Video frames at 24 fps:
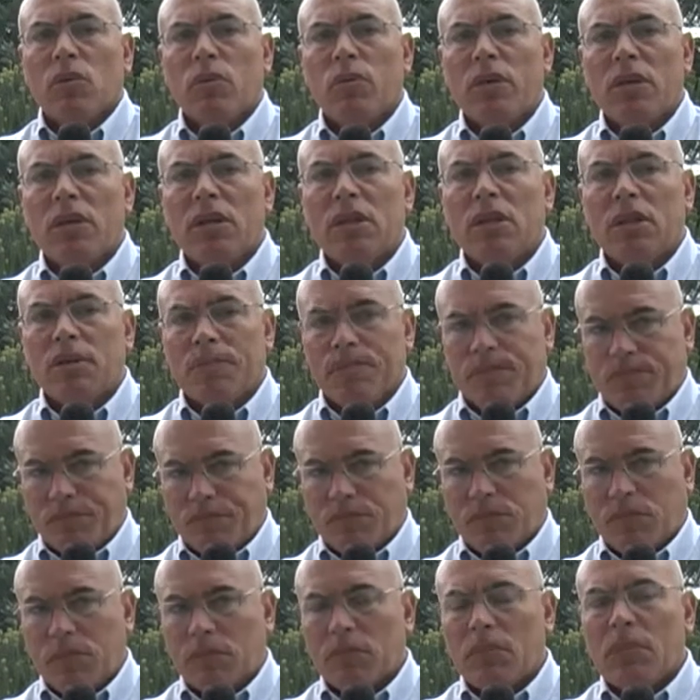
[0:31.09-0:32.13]
Quindi
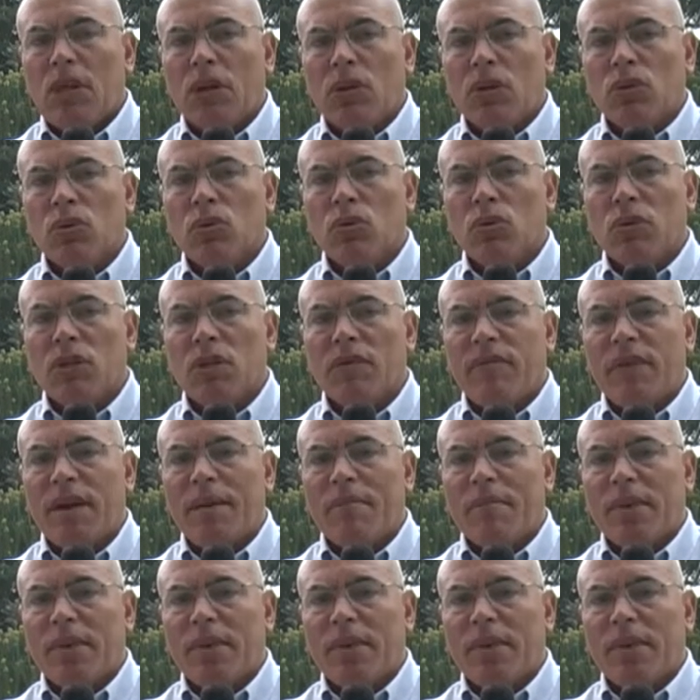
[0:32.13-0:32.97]
tutti via a